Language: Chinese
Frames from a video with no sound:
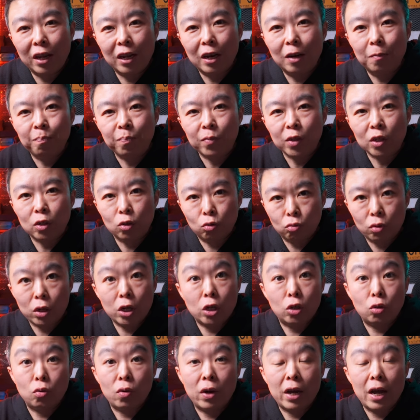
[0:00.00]
的。所
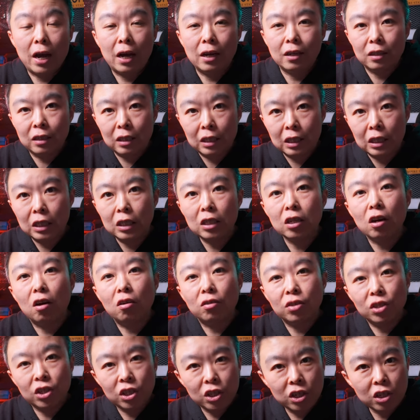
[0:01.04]
以说呀，一定要
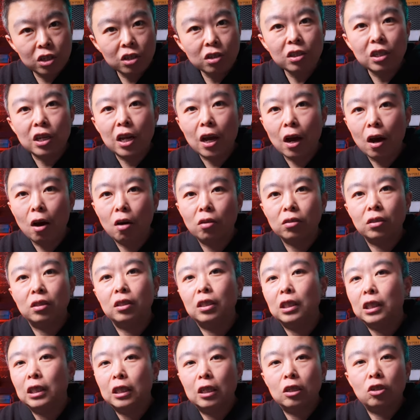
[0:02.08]
清洁好自
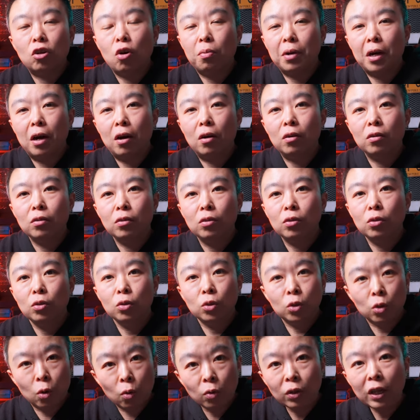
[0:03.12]
己的照片。
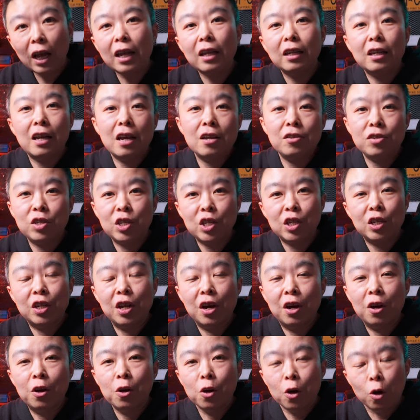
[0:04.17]
从那一天起
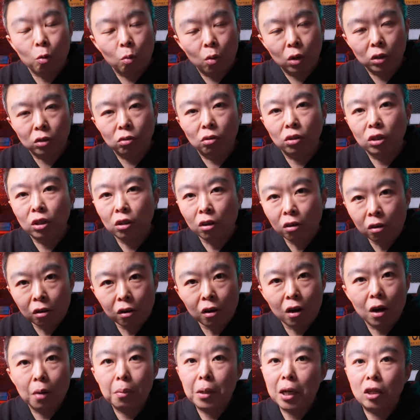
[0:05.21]
呢，我就
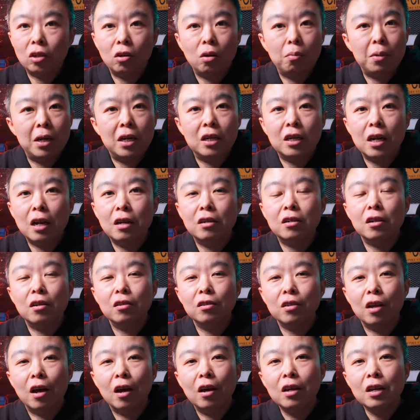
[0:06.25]
特别特别认真
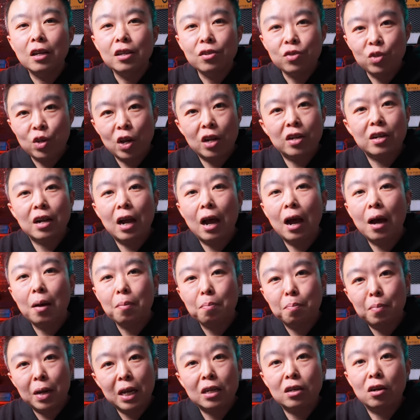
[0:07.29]
地检查
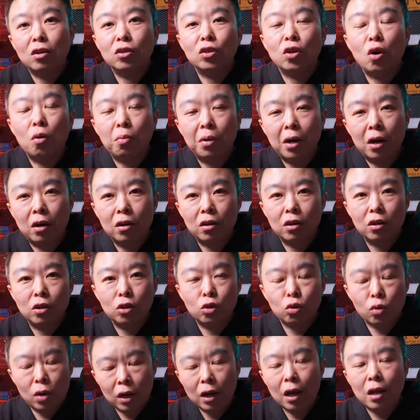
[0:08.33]
每张照片的
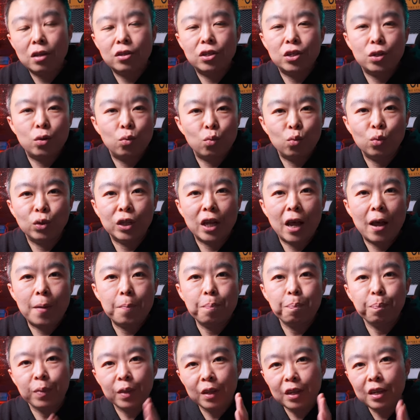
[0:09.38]
传感器污点，
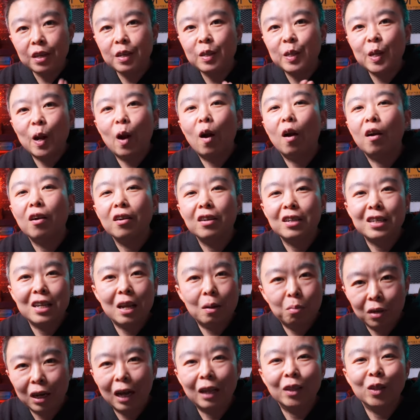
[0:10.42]
一点儿也
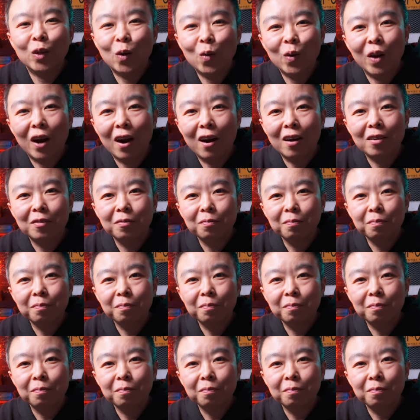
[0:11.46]
不敢偷懒。